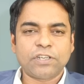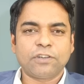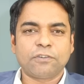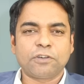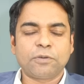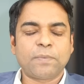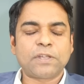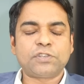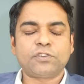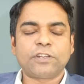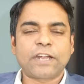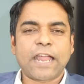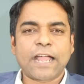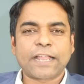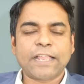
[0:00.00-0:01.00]
চিহ্ন
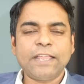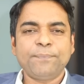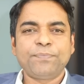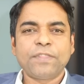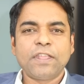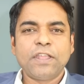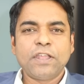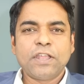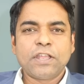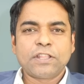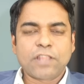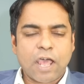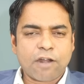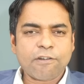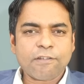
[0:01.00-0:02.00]
নির্বাচনের আগে
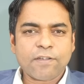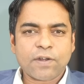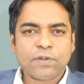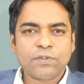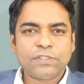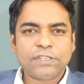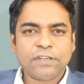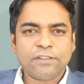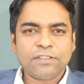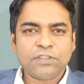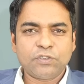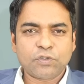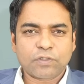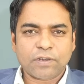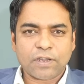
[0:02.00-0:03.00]
ধারণা করা হচ্ছিল
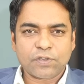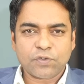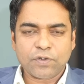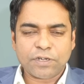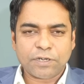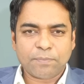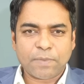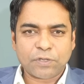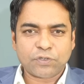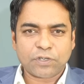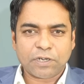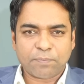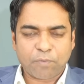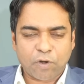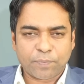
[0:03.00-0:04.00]
যে যুক্তরাষ্ট্র এই
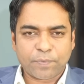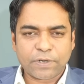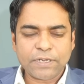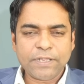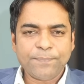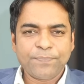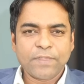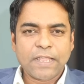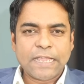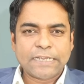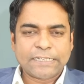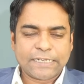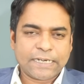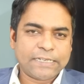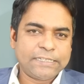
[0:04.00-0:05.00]
নির্বাচনের পরপরই
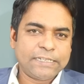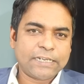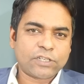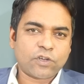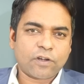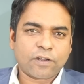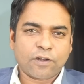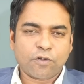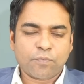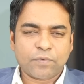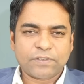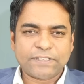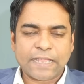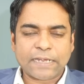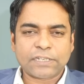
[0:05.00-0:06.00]
শেখ হাসিনা সরকারের
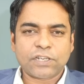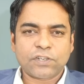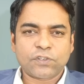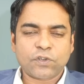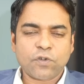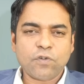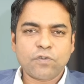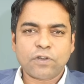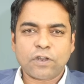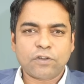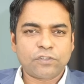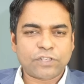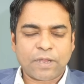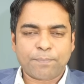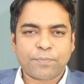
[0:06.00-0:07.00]
উপর স্যাংশন সহ
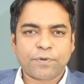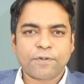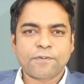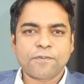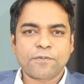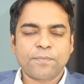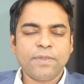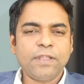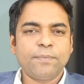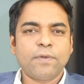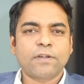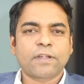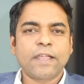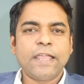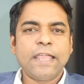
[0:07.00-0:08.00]
অন্যান্য চাপ প্রয়োগ করবে
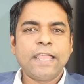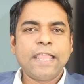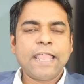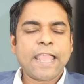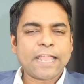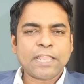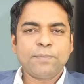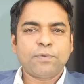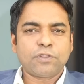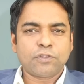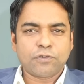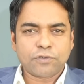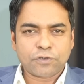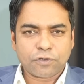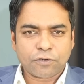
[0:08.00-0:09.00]
এবং একই পথ
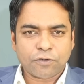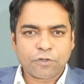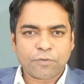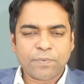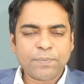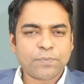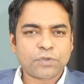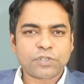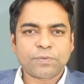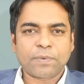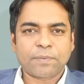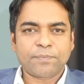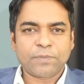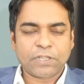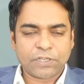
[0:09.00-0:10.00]
অনুসরণ করবে
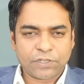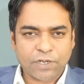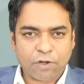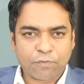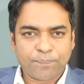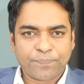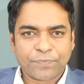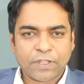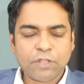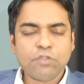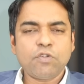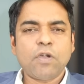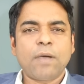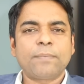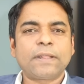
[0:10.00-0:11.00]
পশ্চিমা দেশরাও
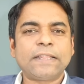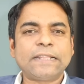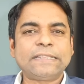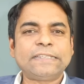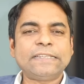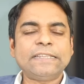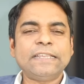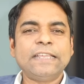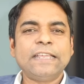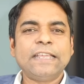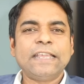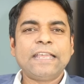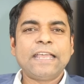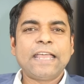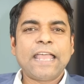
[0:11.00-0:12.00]
কিন্তু আমরা দেখছি
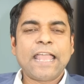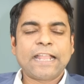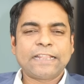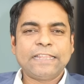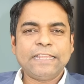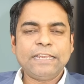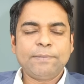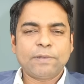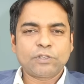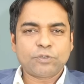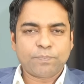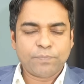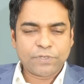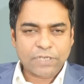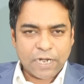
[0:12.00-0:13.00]
একদিন এবং
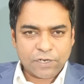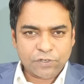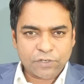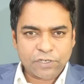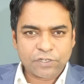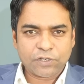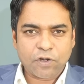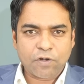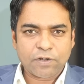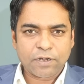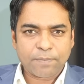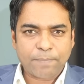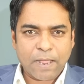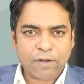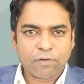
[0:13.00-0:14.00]
চব্বিশ আটচল্লিশ
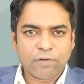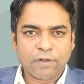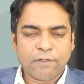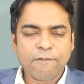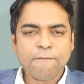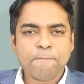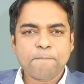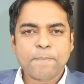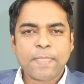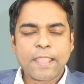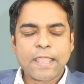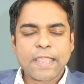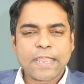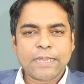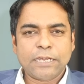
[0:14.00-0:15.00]
ঘন্টা পার হলেও
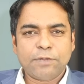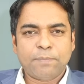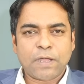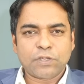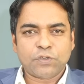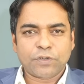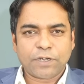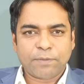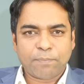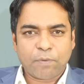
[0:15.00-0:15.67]
এই নির্বাচনের